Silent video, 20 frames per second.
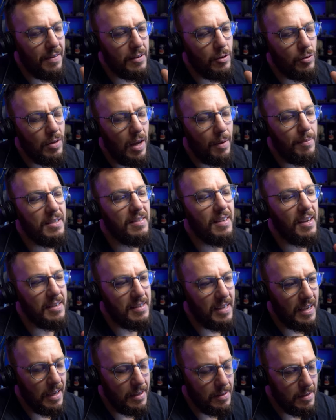avec une armée
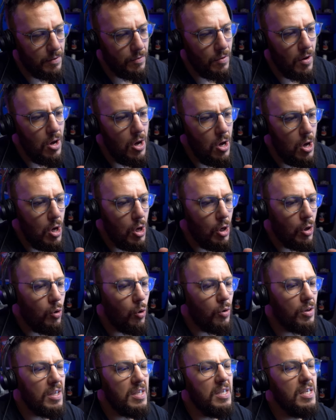très agressive.
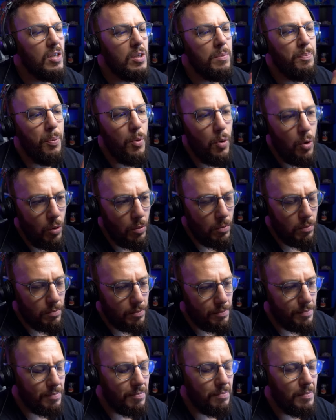Donc il se peut,
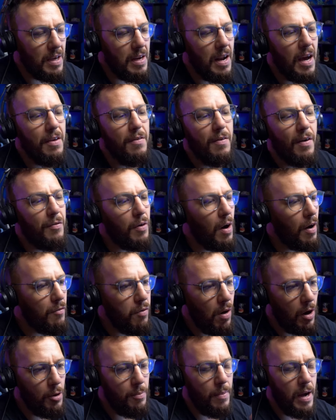mais là il va falloir
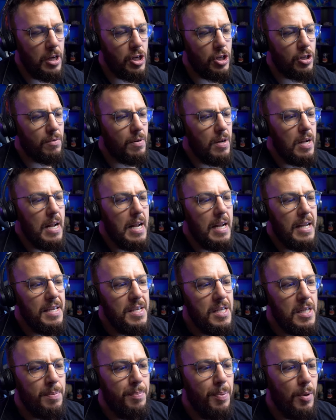voir le match,
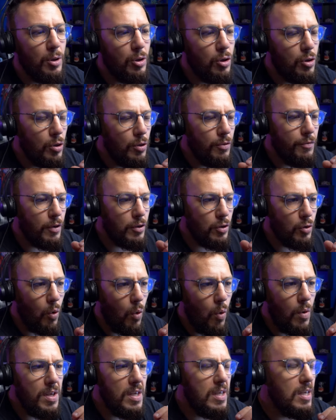il se peut que
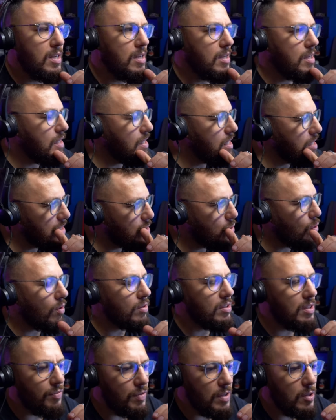Vostro, il soit
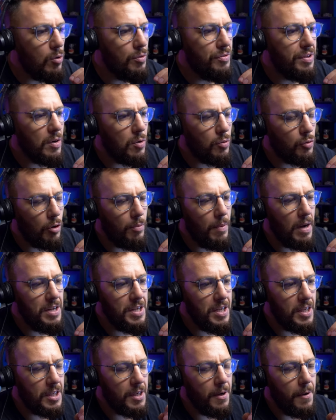en difficulté contre
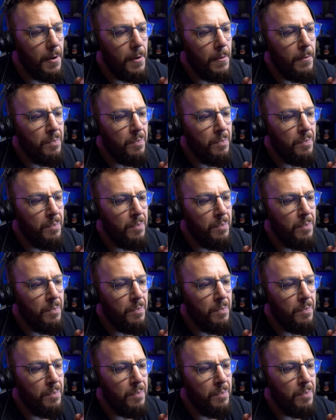Malik.